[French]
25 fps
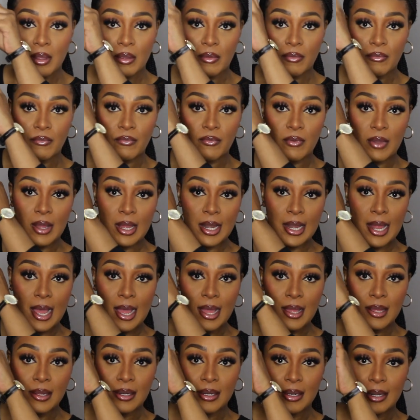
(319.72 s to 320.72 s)

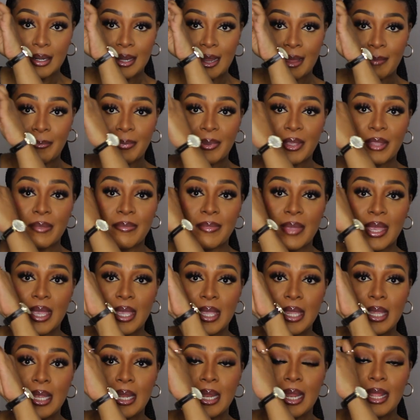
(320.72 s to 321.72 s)
Voilà,
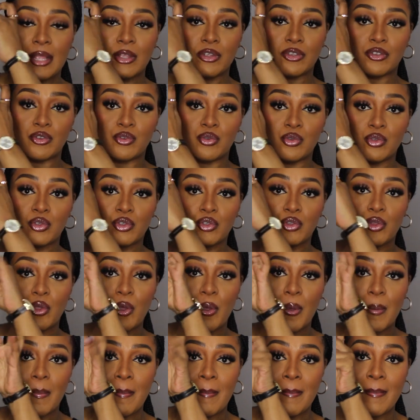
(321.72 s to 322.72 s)
l'imprimé, il est juste
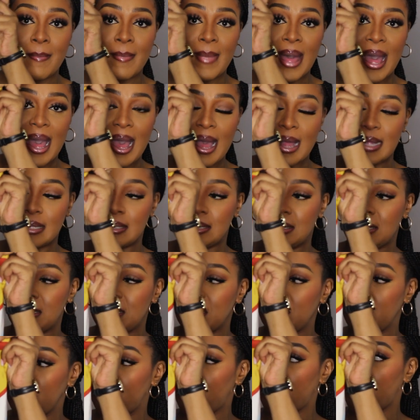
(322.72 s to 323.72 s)

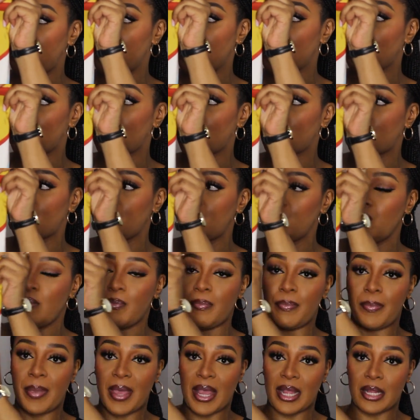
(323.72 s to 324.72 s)
magnifique,
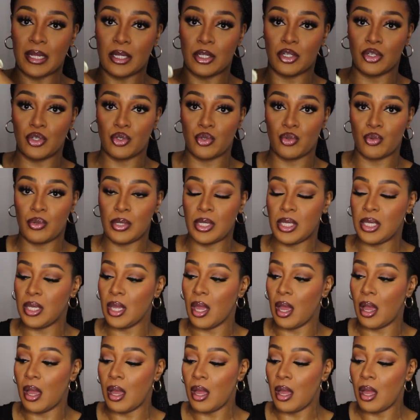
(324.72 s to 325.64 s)
super joli.